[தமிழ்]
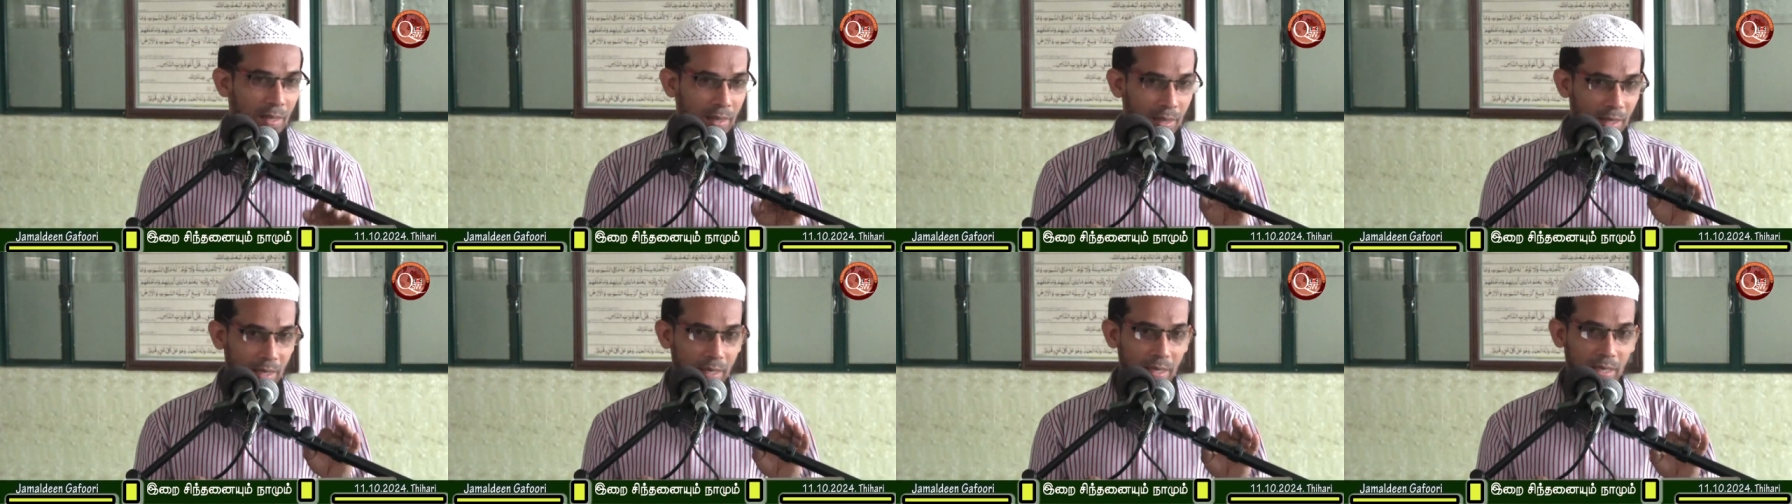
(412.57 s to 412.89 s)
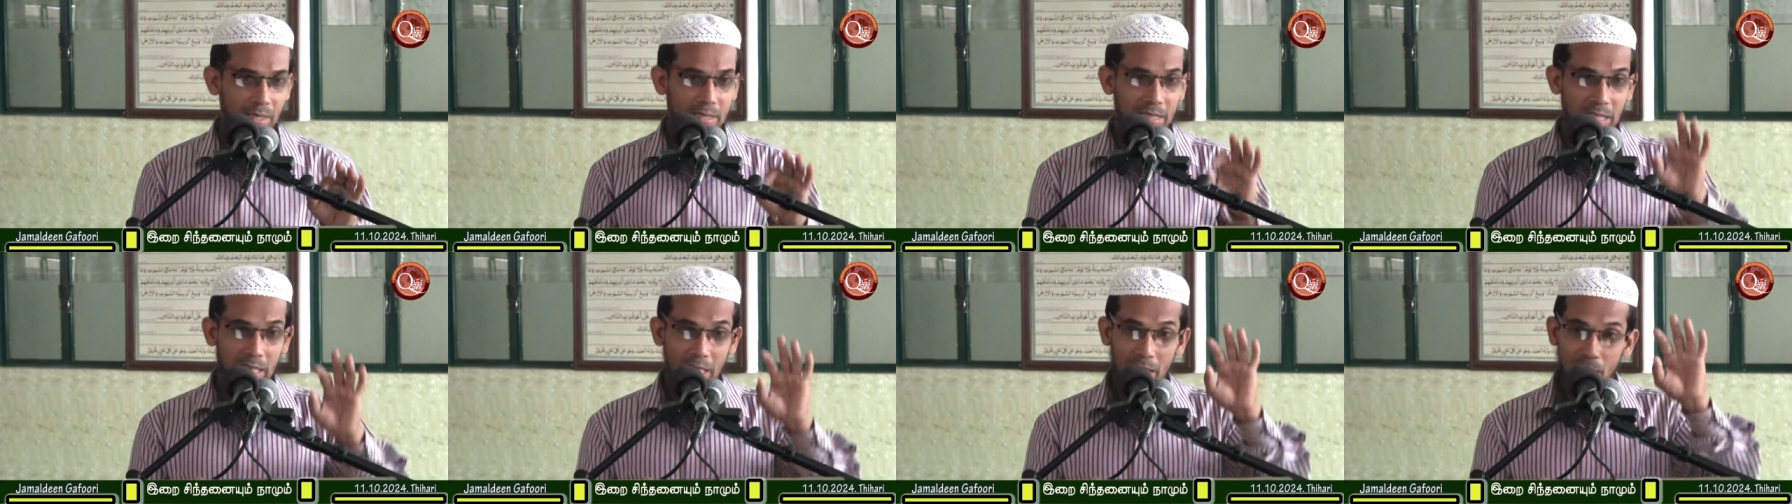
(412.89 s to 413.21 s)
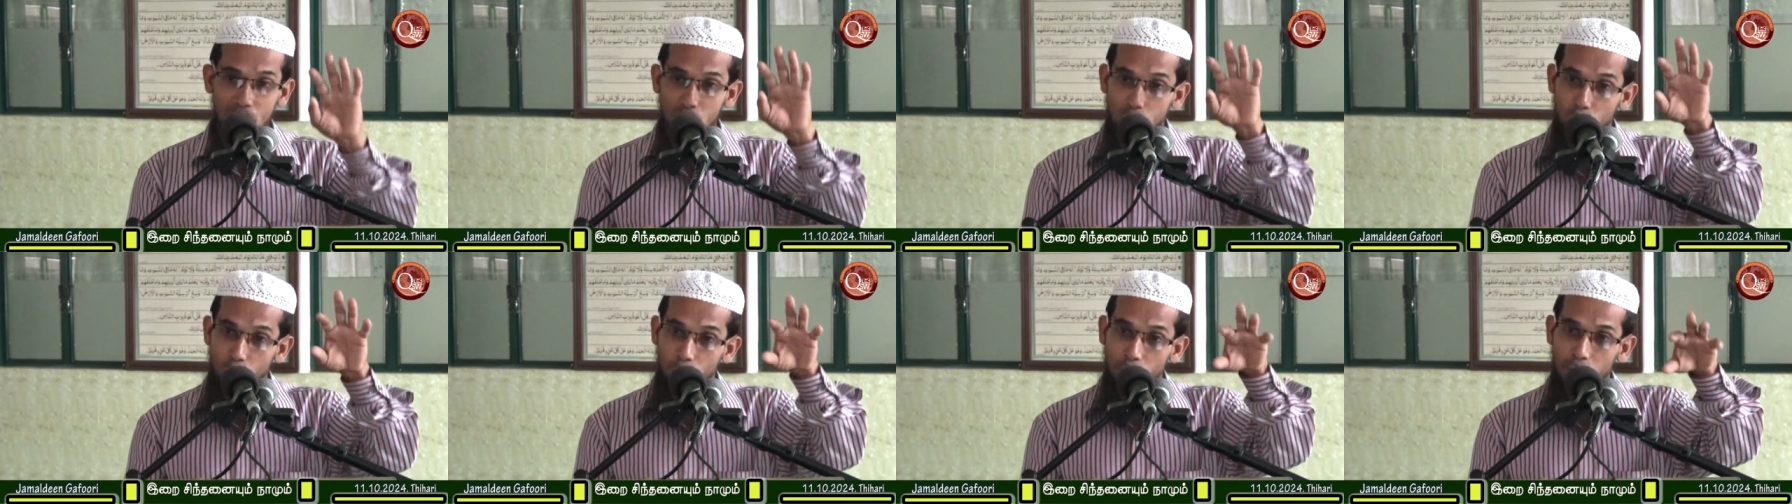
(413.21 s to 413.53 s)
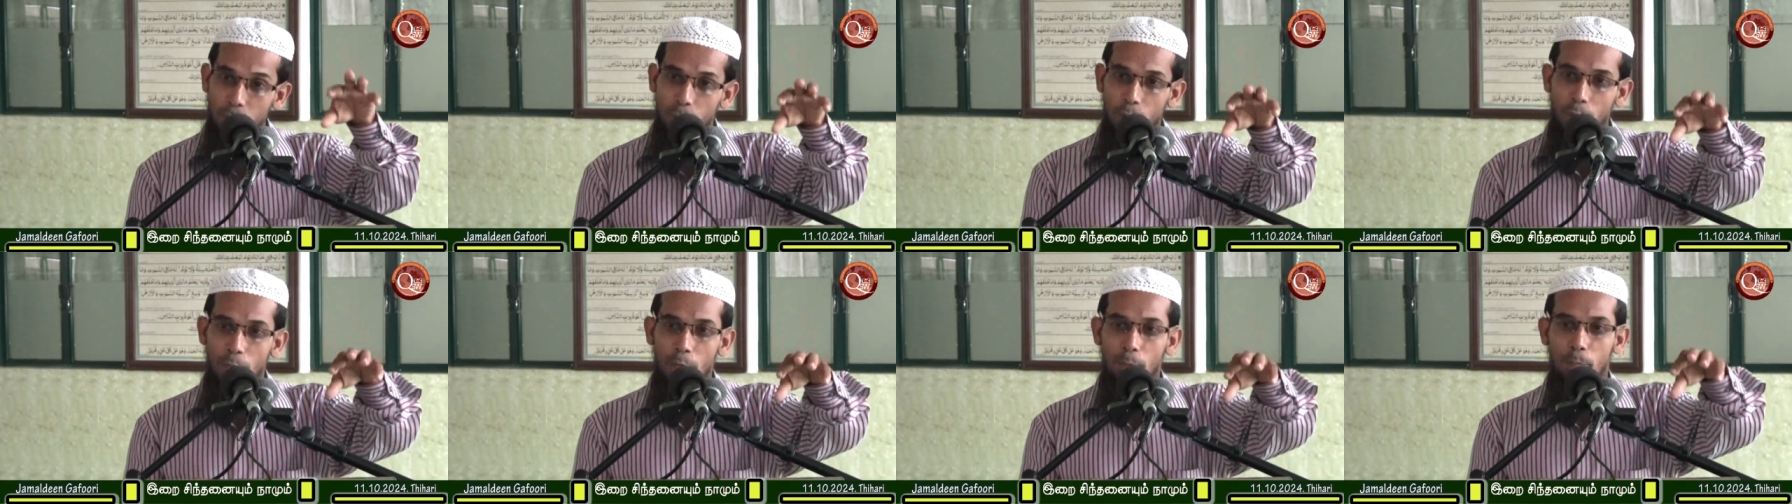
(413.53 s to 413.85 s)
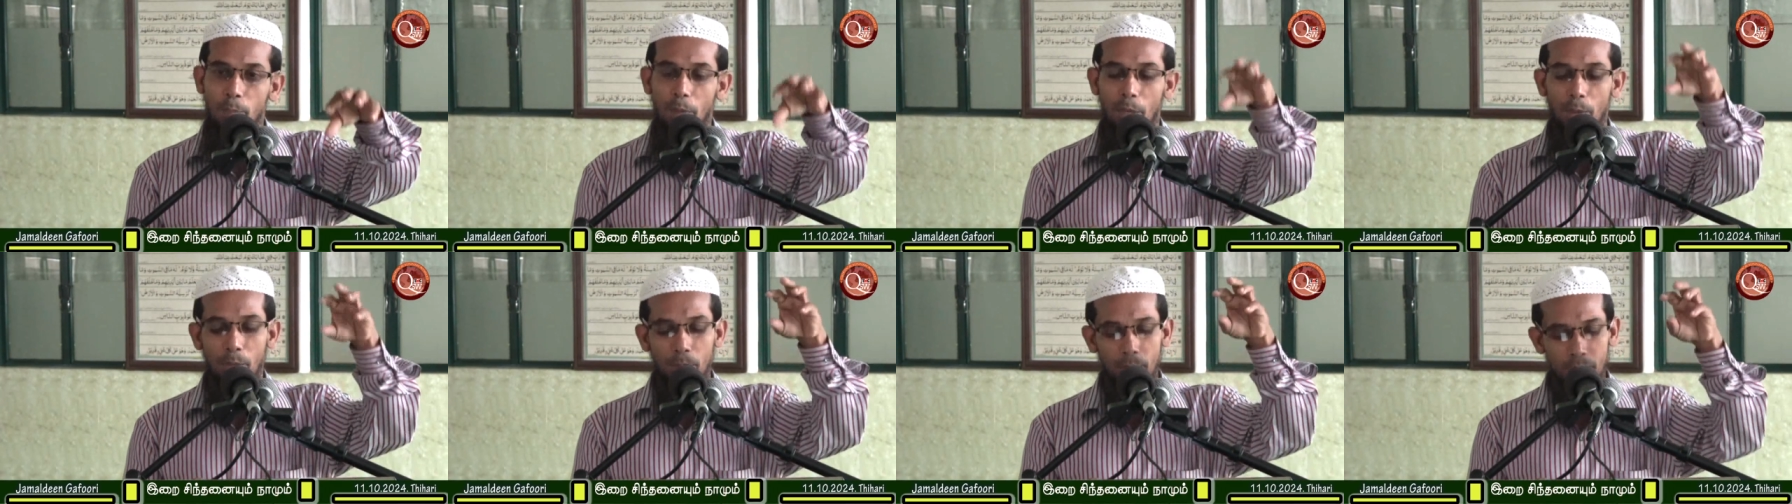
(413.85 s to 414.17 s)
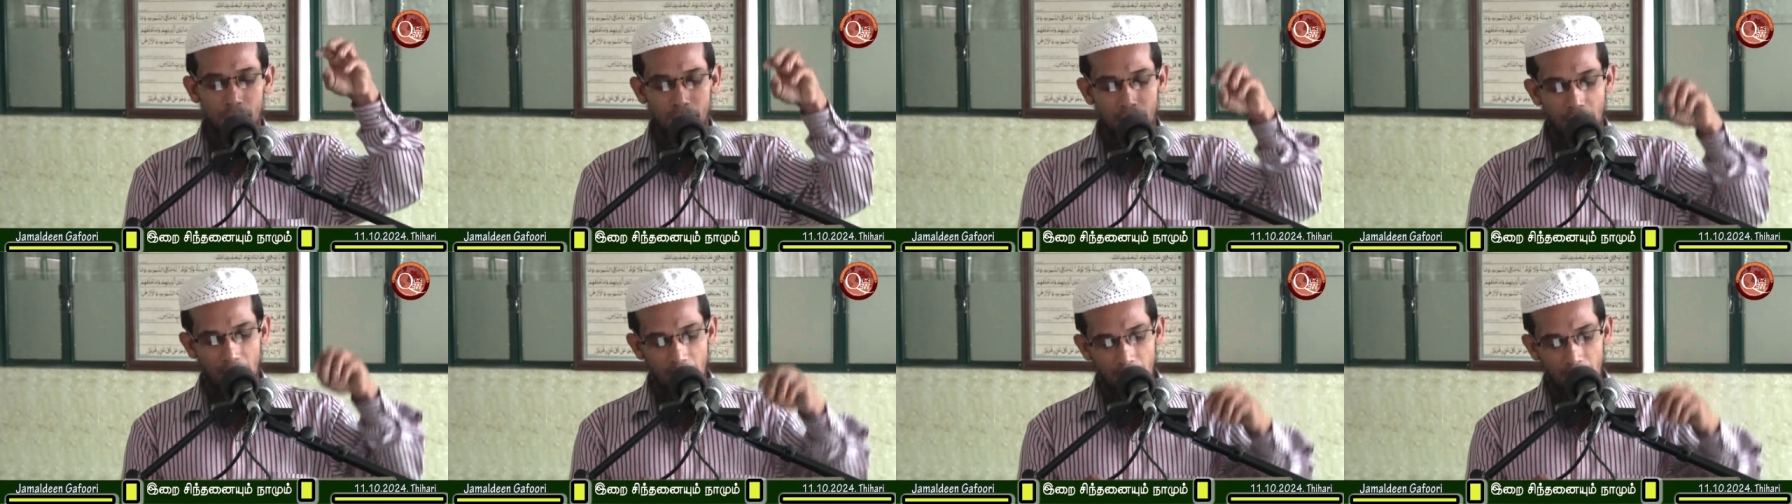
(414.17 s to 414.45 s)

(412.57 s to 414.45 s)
செய்ய செய்யுது மூமின்களுடைய பண்பு